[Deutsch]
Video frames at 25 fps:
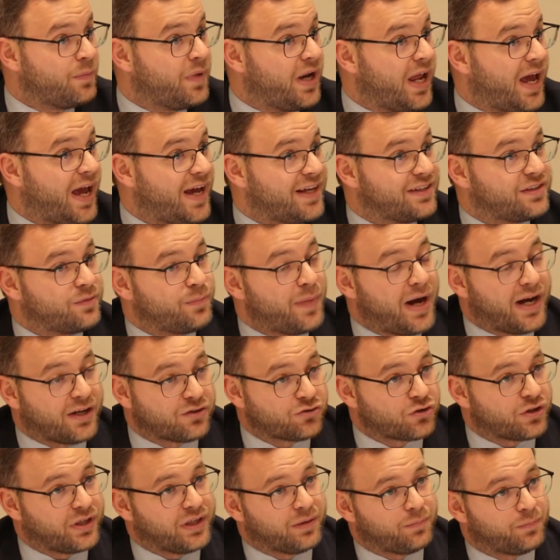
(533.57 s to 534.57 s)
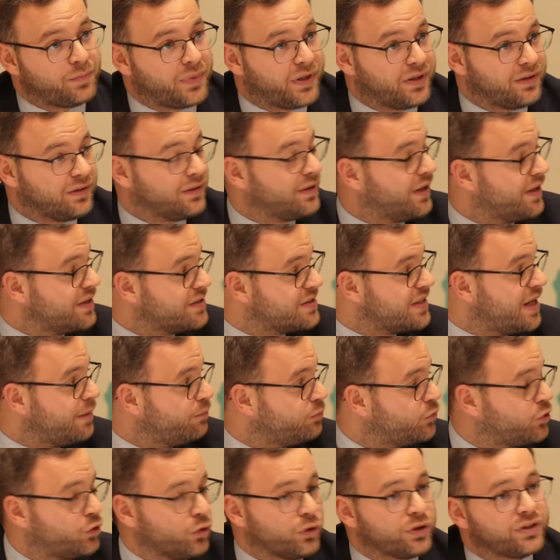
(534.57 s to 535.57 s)
kann ich denken, dass es gar nicht anders
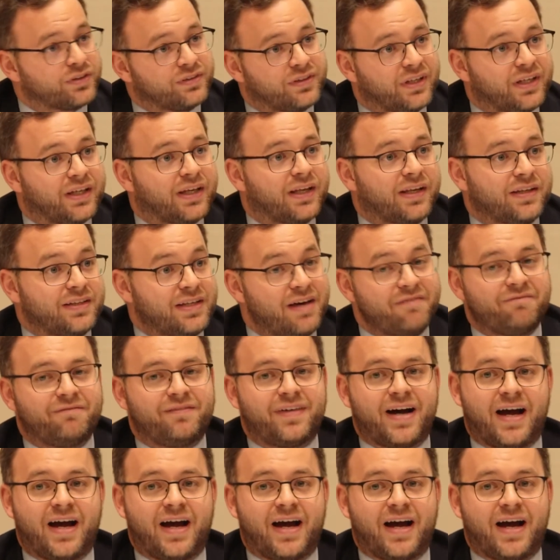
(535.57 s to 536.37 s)
sein könnte.